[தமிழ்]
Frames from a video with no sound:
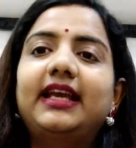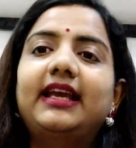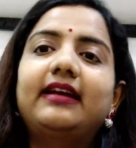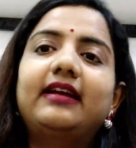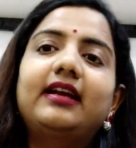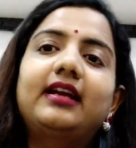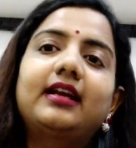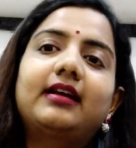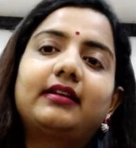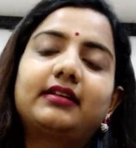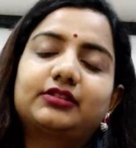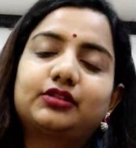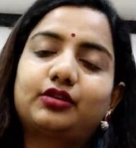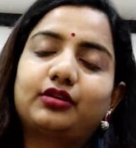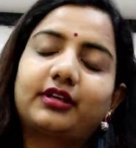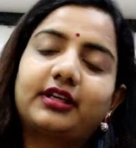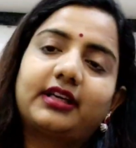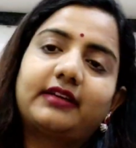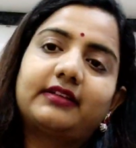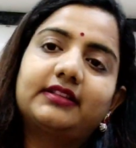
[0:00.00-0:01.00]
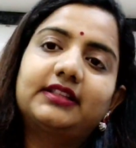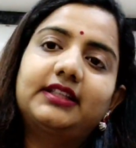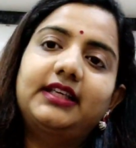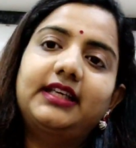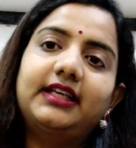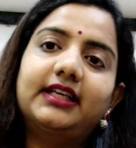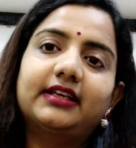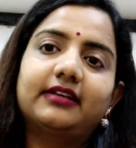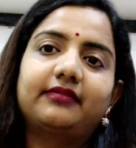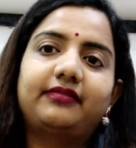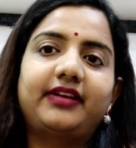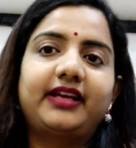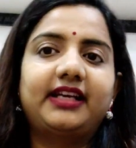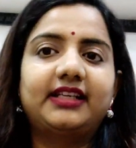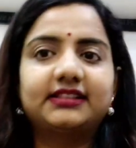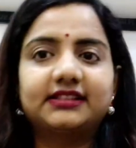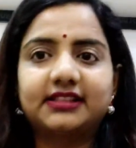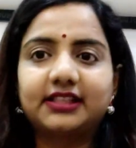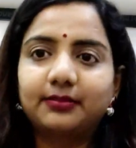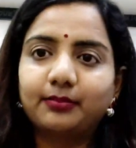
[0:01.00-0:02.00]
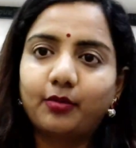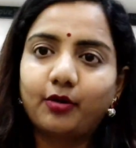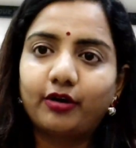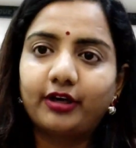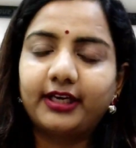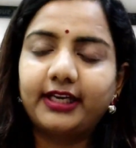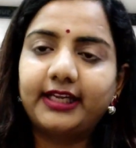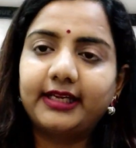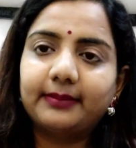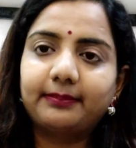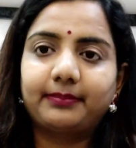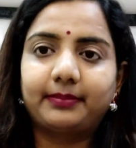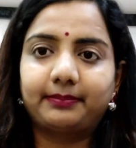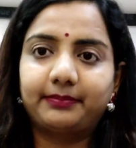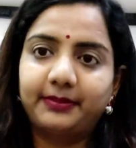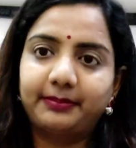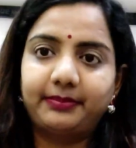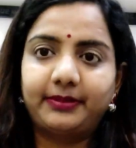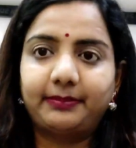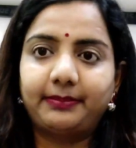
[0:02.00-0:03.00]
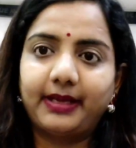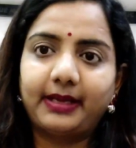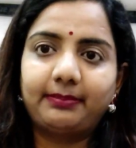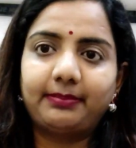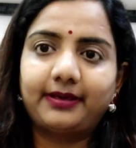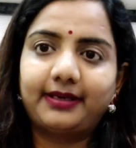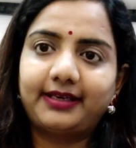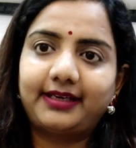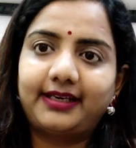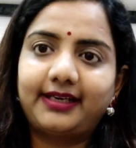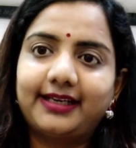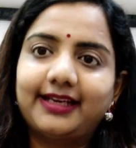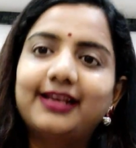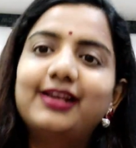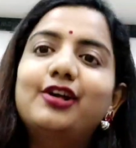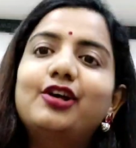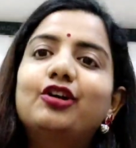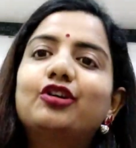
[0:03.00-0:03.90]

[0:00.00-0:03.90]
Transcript: ஏன் நான் சொல்கிறேன்னா வந்து நீங்கள் ஃபேஸ்க்குன்னு போடுறீங்க ப்ரிப்பேர் பண்ணுறீங்க